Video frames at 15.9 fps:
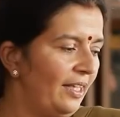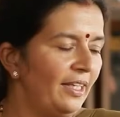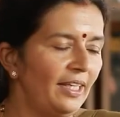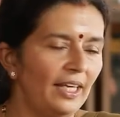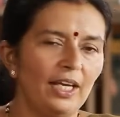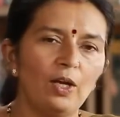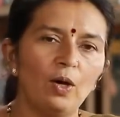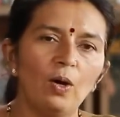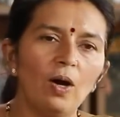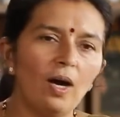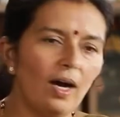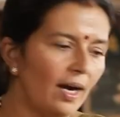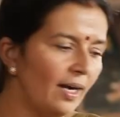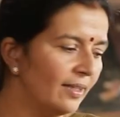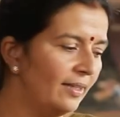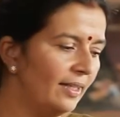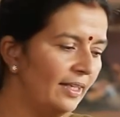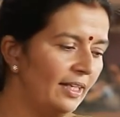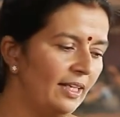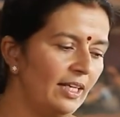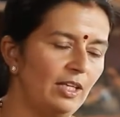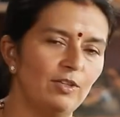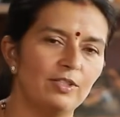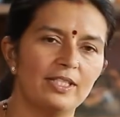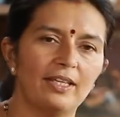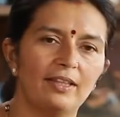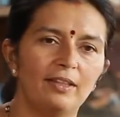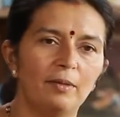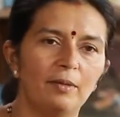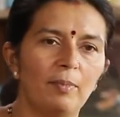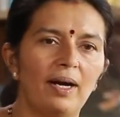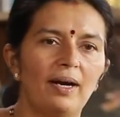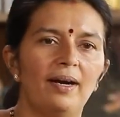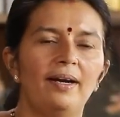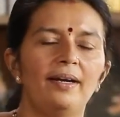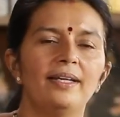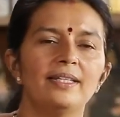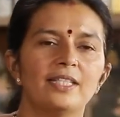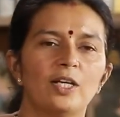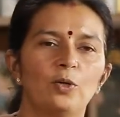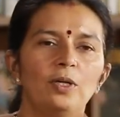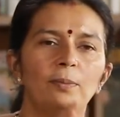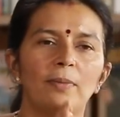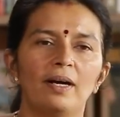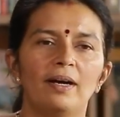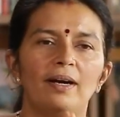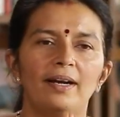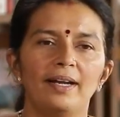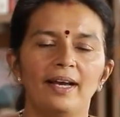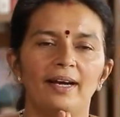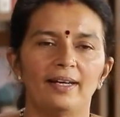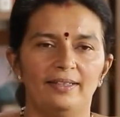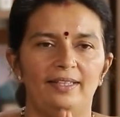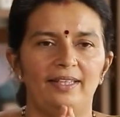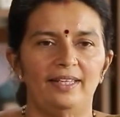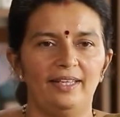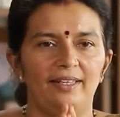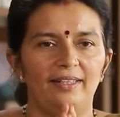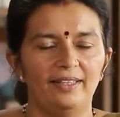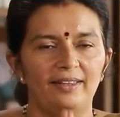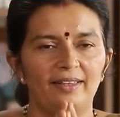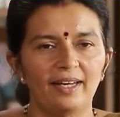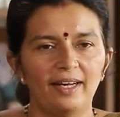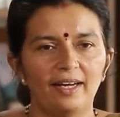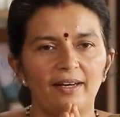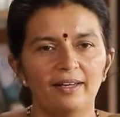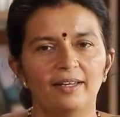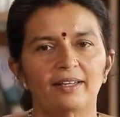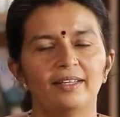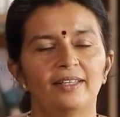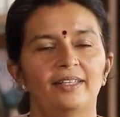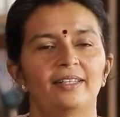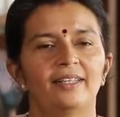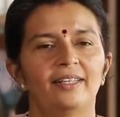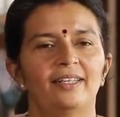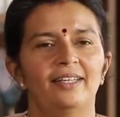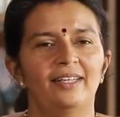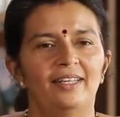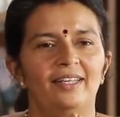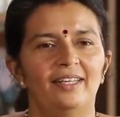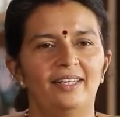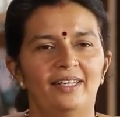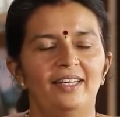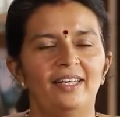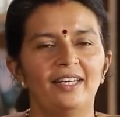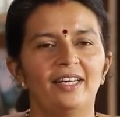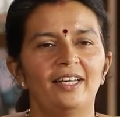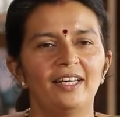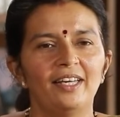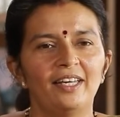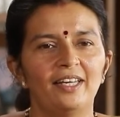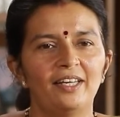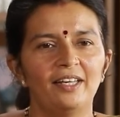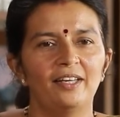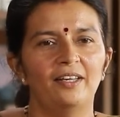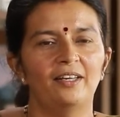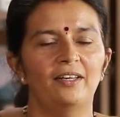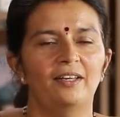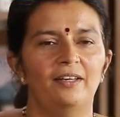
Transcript: वापस निकाल रही हूँ मैं कुछ और इसमें डाल रही हूँ आवाज करते हुए कुछ और डाल रही हूँ